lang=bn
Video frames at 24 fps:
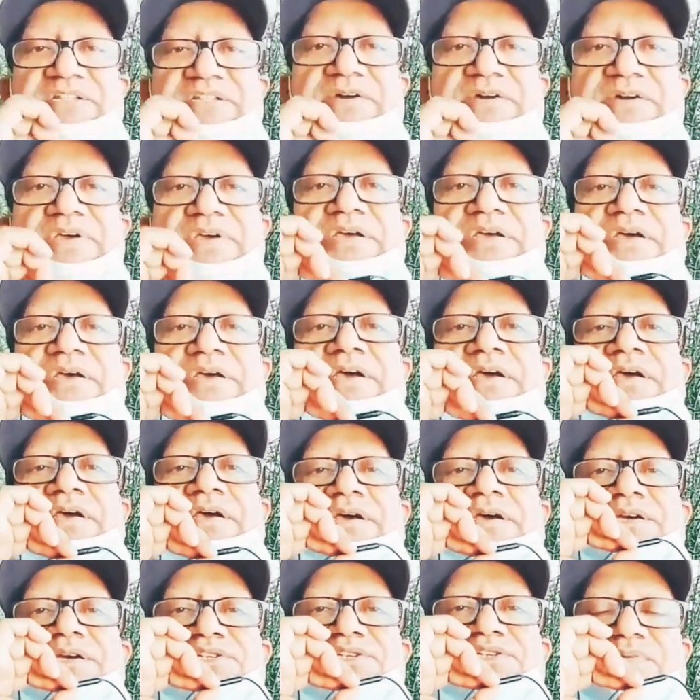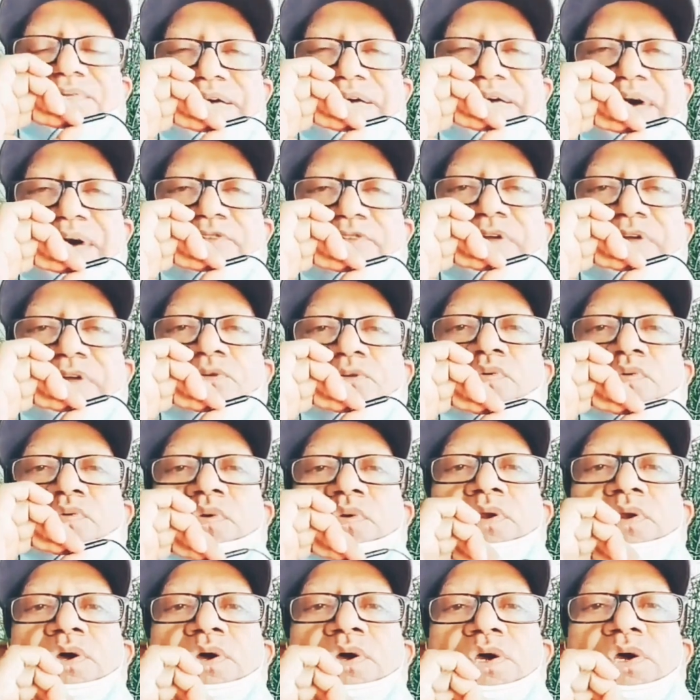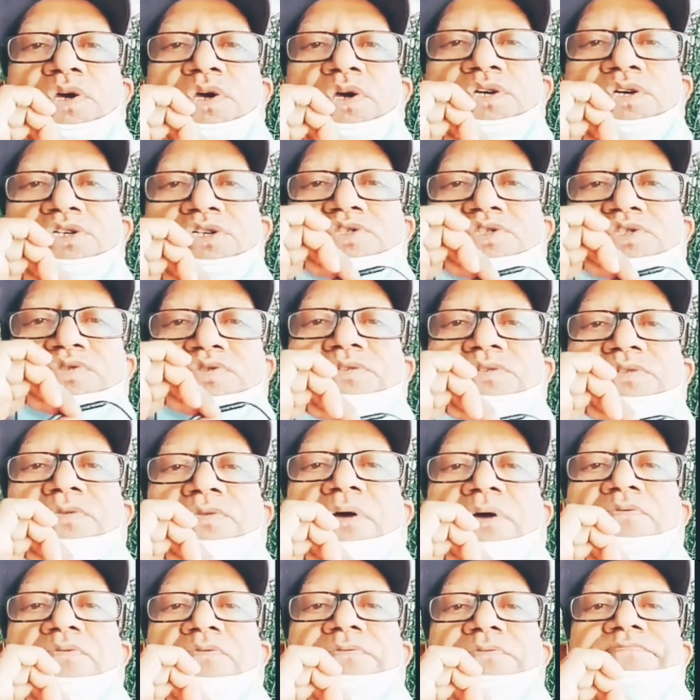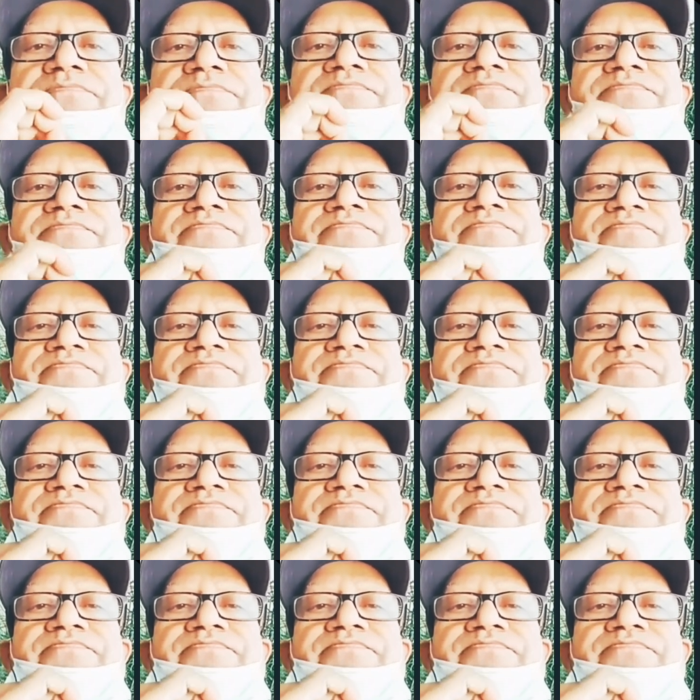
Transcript: শেখাতে হবে সবাই ভালো থাকুন সুস্থ থাকুন